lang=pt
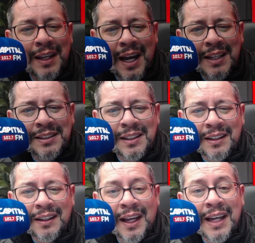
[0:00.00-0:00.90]
essa
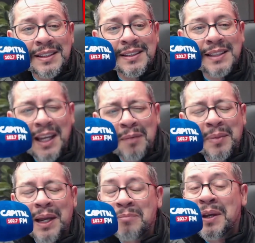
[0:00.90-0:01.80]
é
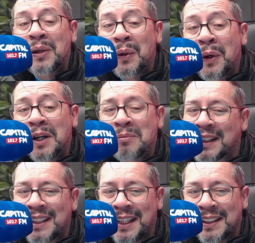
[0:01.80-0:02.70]
sempre a melhor
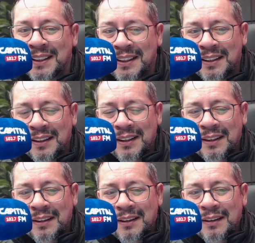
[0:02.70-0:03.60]
maneira.
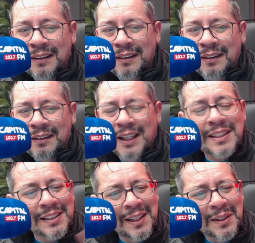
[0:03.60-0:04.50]
Está
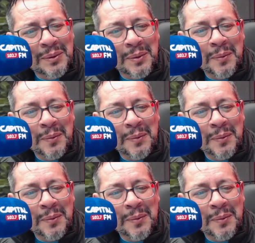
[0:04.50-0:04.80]
escrito: